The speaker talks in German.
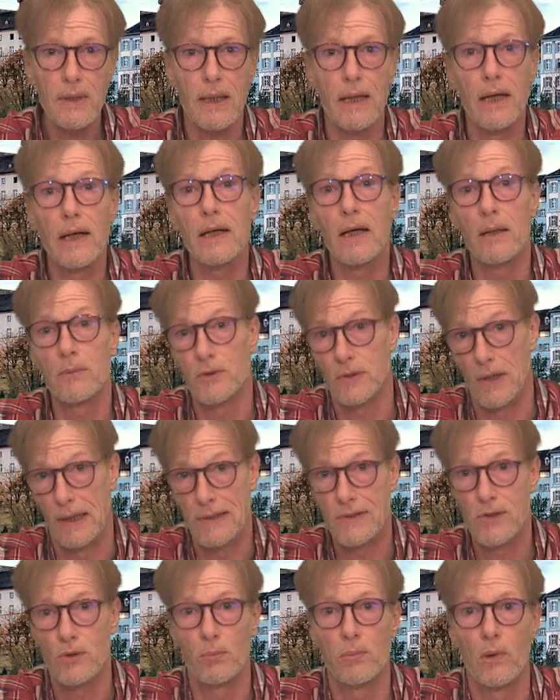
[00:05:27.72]
Cannabis
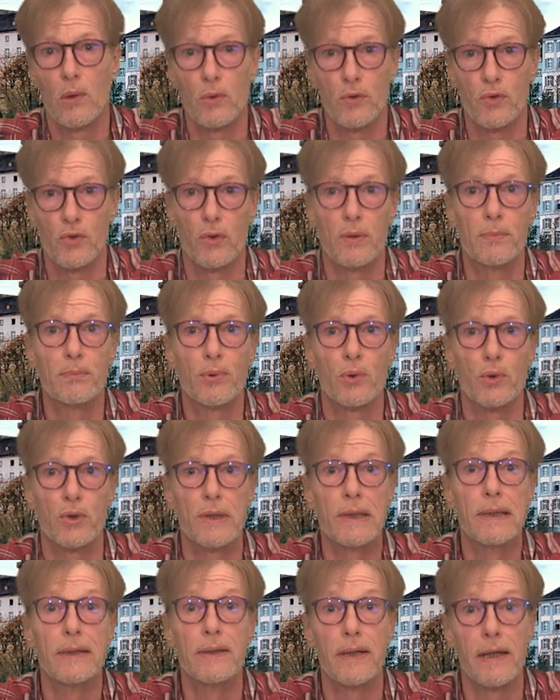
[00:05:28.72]
anzubauen, zu
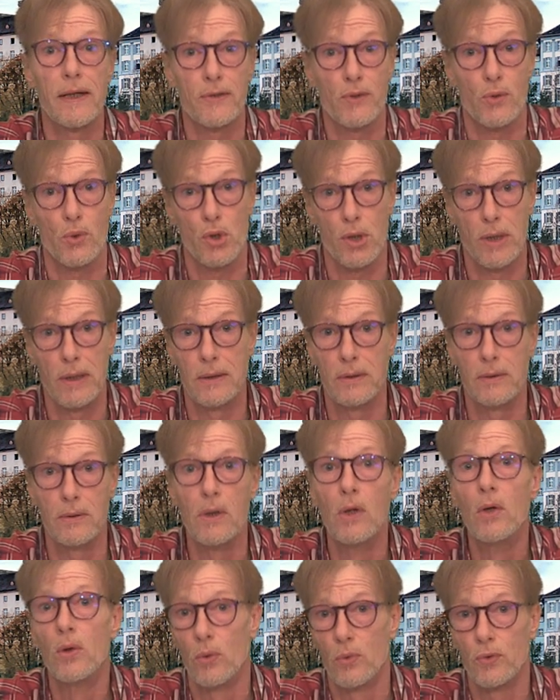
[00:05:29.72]
importieren, herzustellen
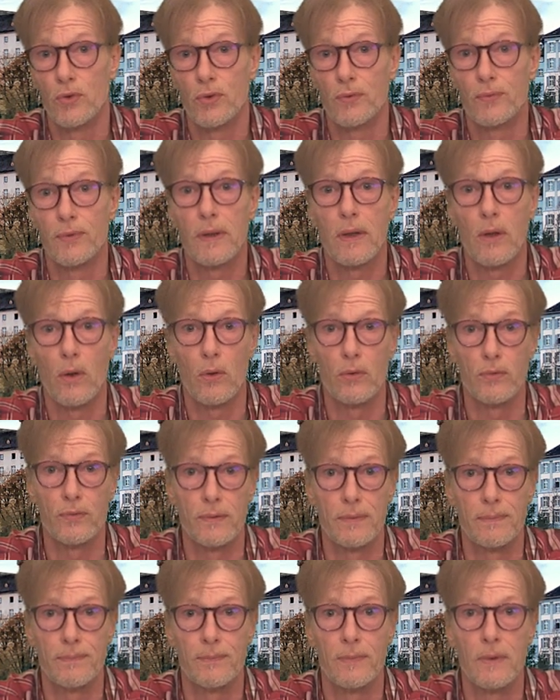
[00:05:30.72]
und zu
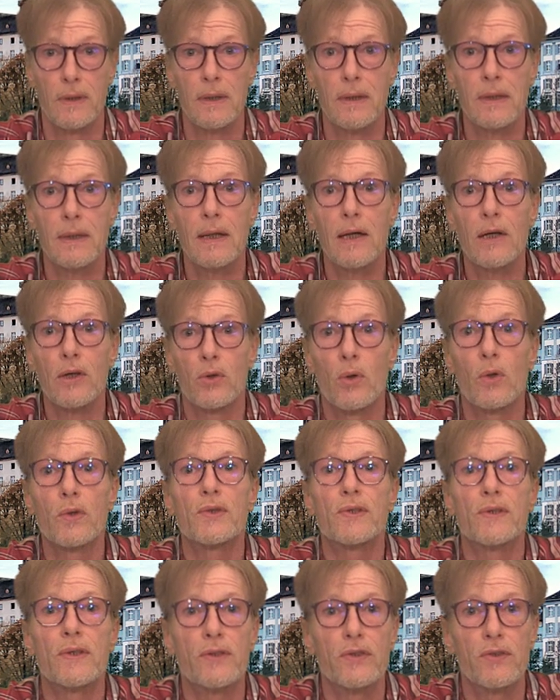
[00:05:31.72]
verkaufen.
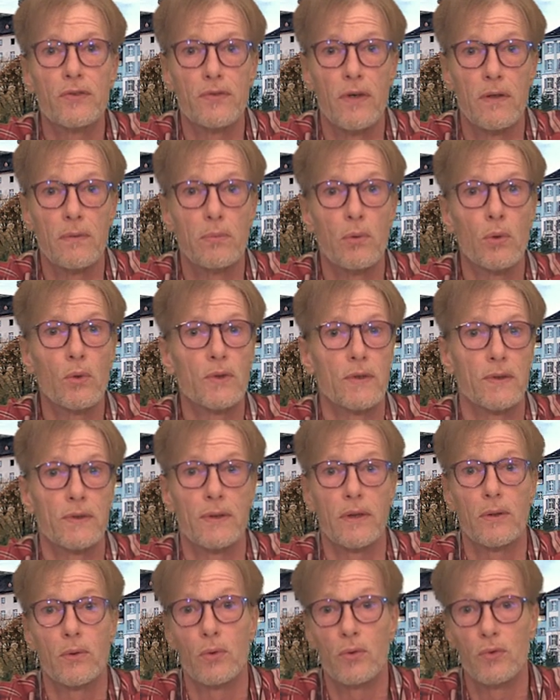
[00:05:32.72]
Trotz dieses Verbots
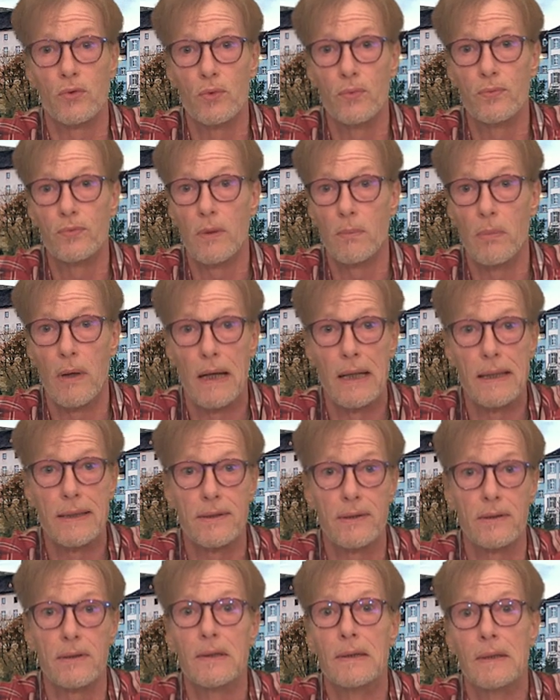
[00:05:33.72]
ist der Konsum
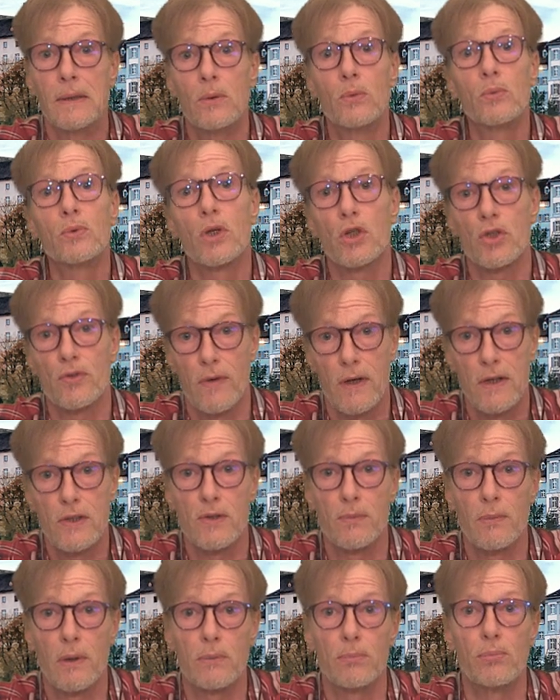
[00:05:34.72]
verbreitet und der
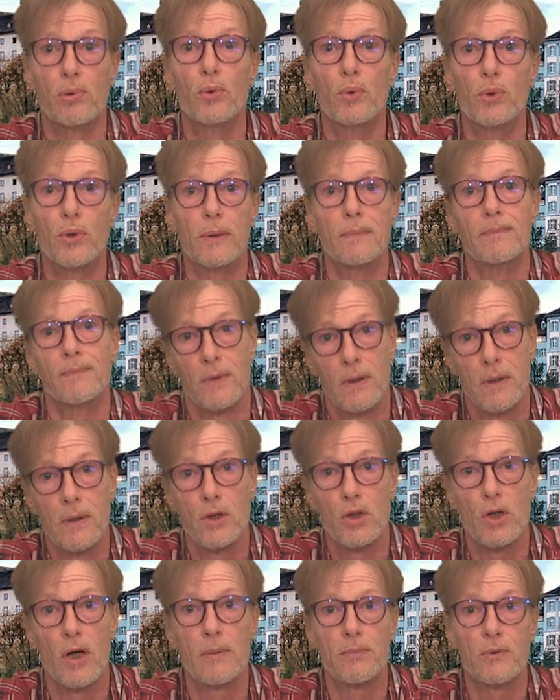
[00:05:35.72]
Schwarzmarkt blüht,
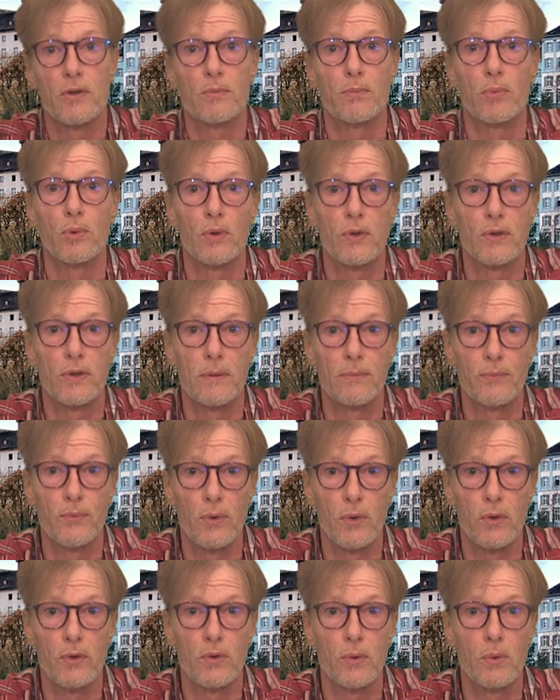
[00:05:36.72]
schreibt das Bundesamt
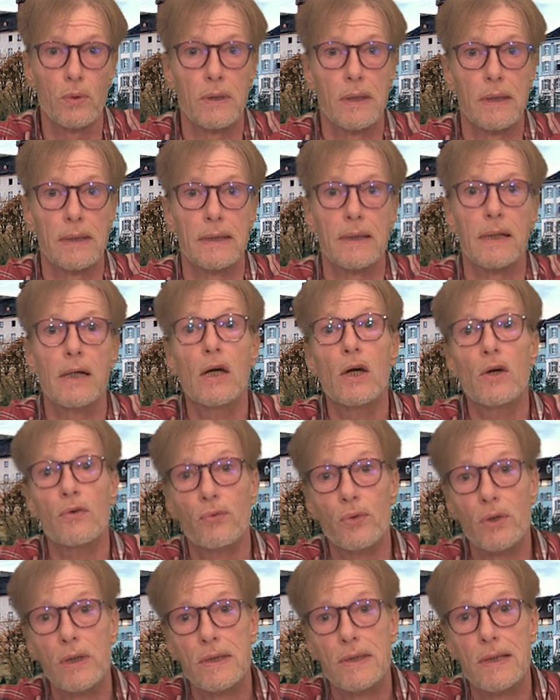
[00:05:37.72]
für Gesundheit.
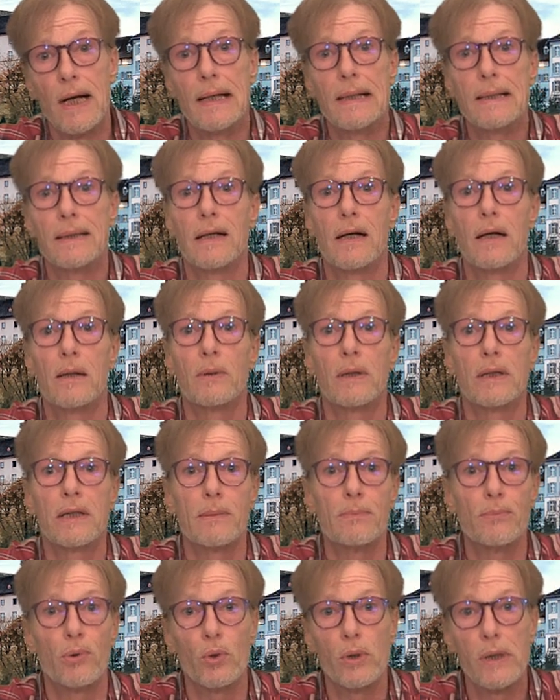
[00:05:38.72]
Für die Teilnahme an
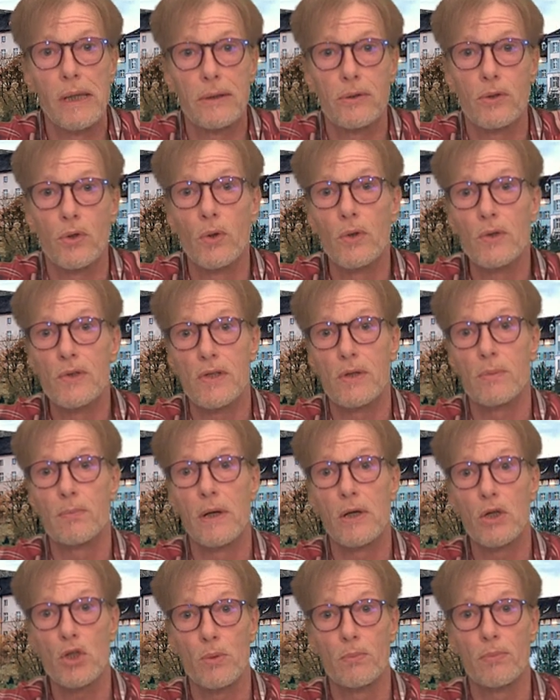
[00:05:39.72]
dem Projekt können sich
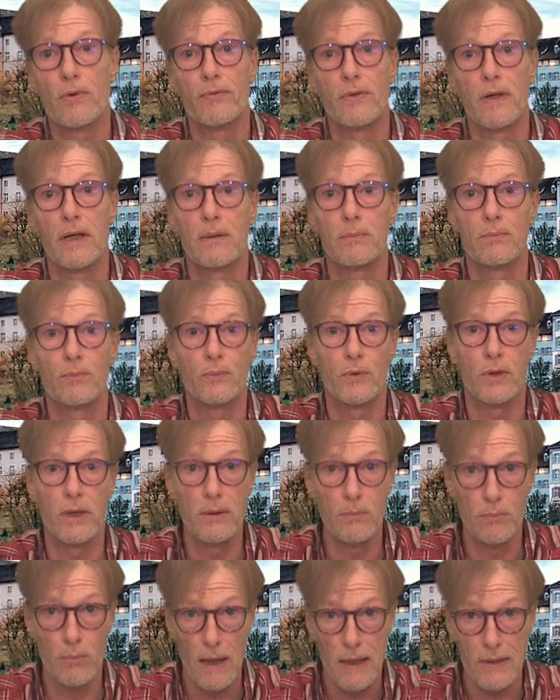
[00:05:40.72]
Menschen bewerben, die
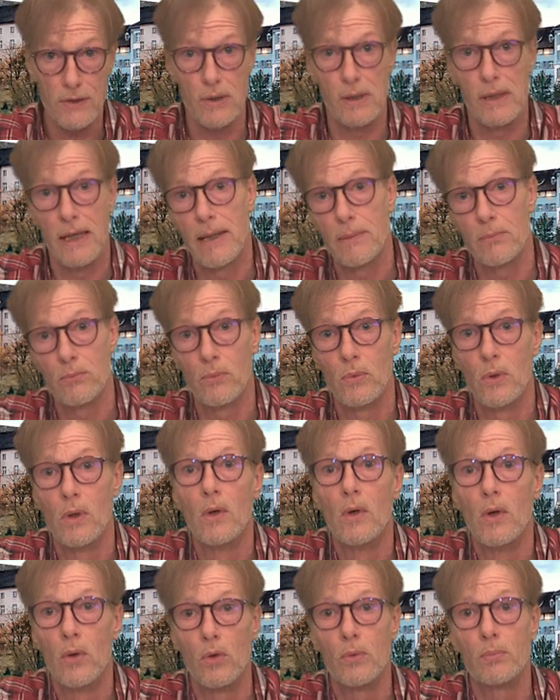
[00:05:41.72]
in Basel leben
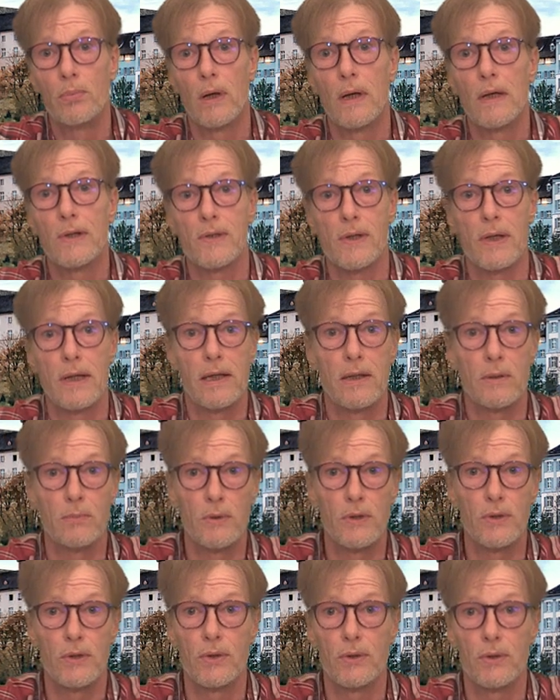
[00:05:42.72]
und bereits
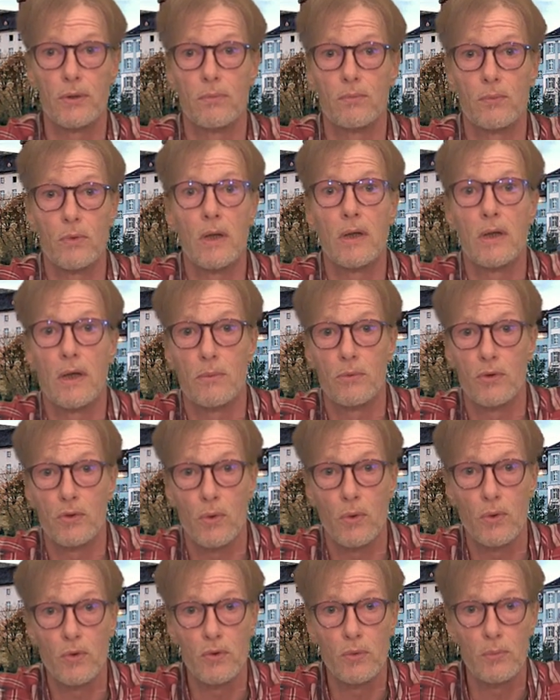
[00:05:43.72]
regelmäßig Cannabis
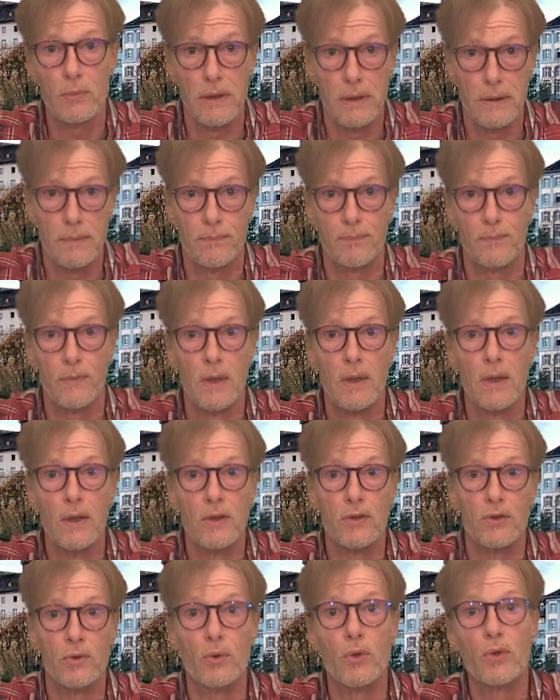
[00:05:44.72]
konsumieren.
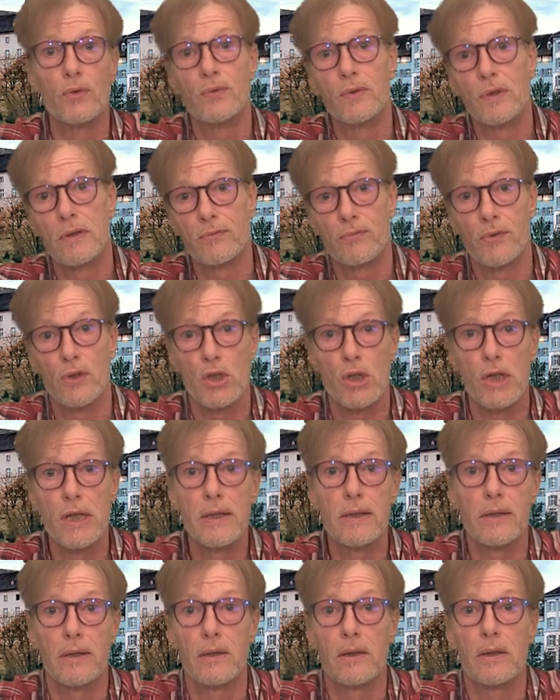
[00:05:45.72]
Sie dürfen dann
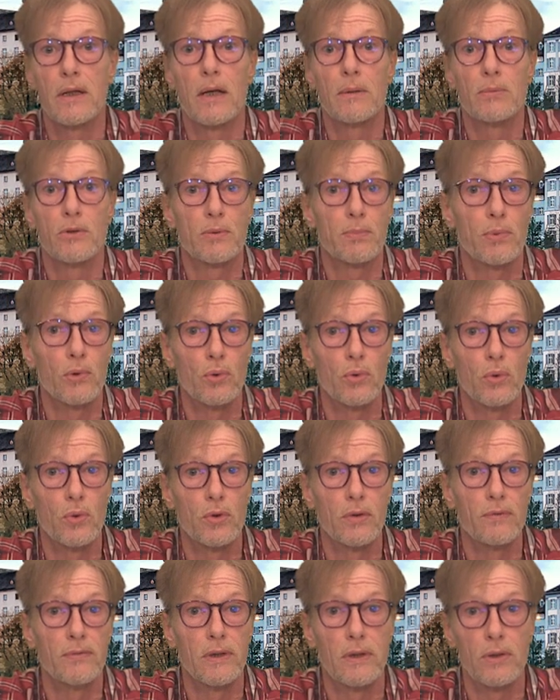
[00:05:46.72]
verschiedene
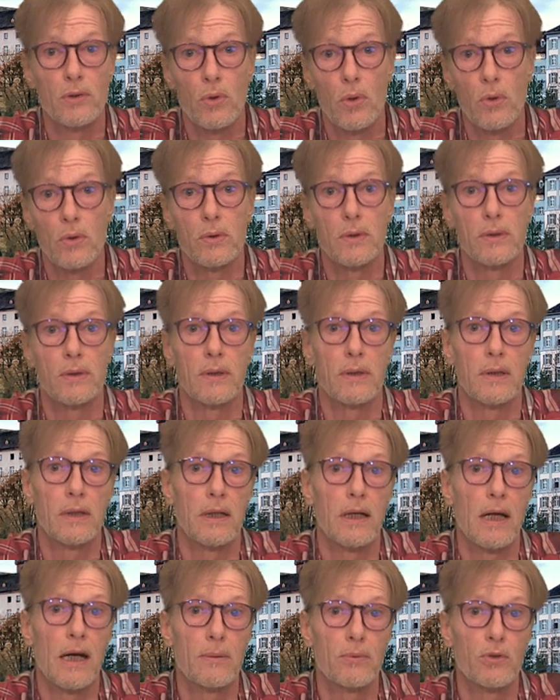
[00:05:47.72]
Cannabisprodukte wie getrocknete
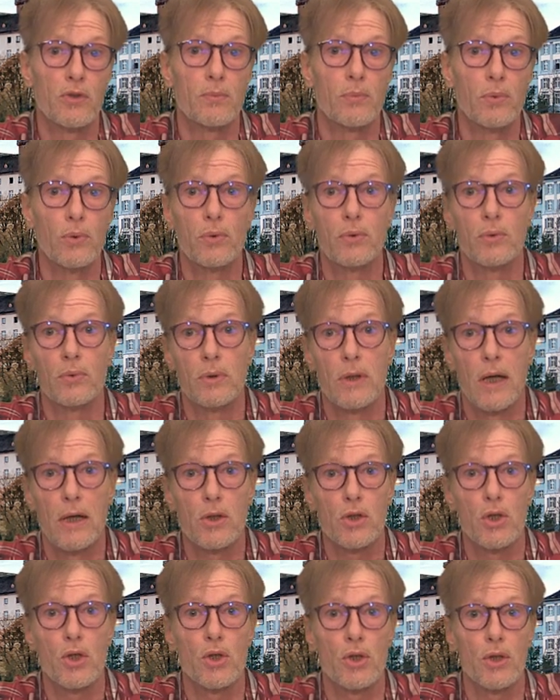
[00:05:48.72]
Cannabisblüten und
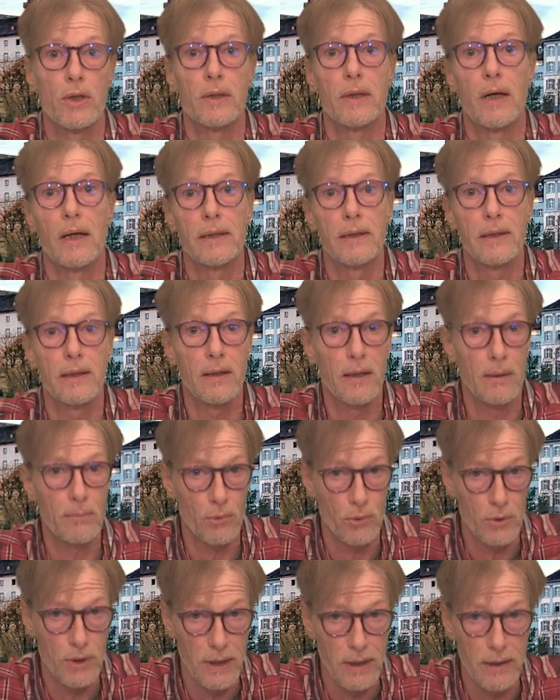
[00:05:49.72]
Haschisch in einigen
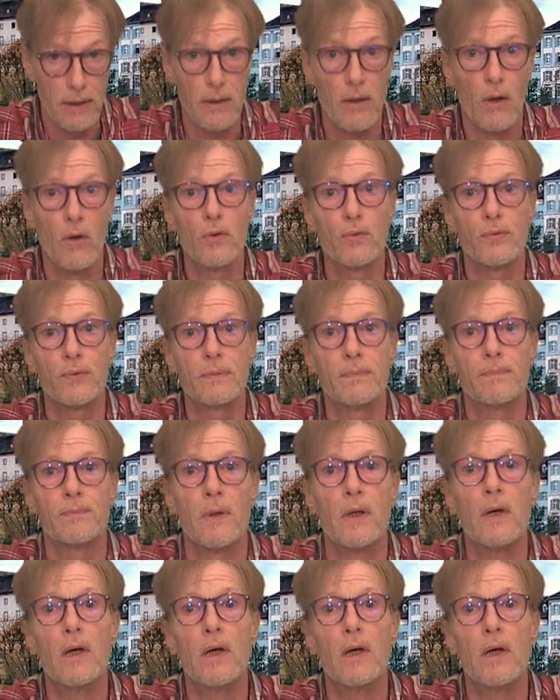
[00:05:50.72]
Apotheken kaufen